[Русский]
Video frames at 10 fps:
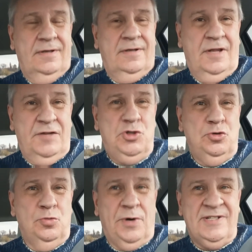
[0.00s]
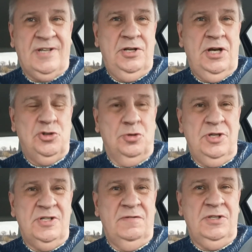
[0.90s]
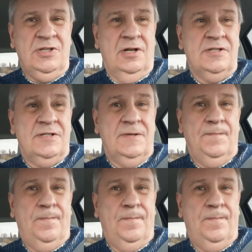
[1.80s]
на всю происходящую действительность.